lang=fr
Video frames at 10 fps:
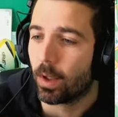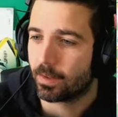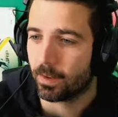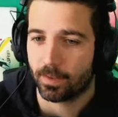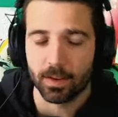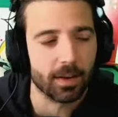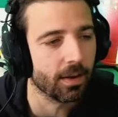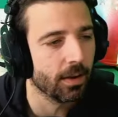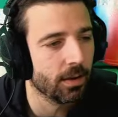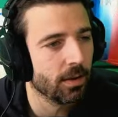tu sais,
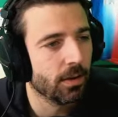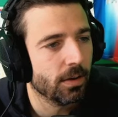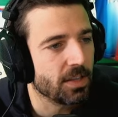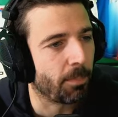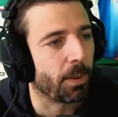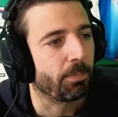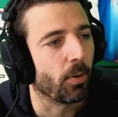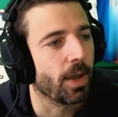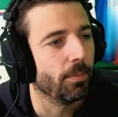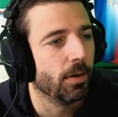c'est. Y a pas de
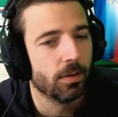problème.